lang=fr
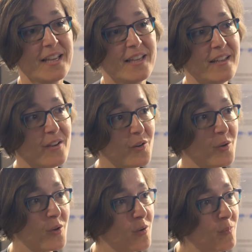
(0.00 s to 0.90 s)
Et
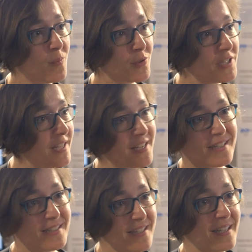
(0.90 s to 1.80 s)
bon, c'est un
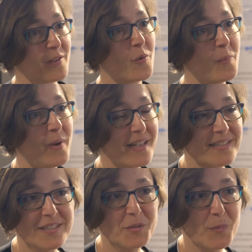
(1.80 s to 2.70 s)
casse-tête très
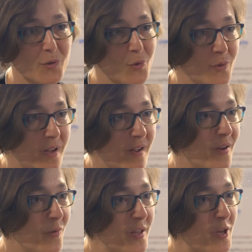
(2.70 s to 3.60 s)
complexe et je pense qu'on
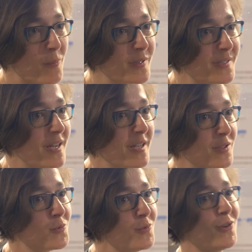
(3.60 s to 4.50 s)
a, on a commencé à
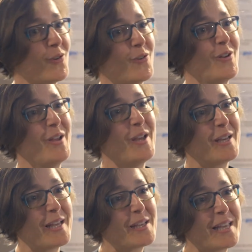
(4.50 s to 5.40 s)
résoudre
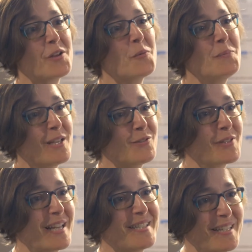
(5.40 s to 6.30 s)
quelques pièces de
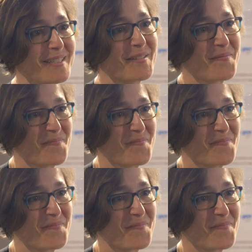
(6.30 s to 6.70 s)
ce casse-tête.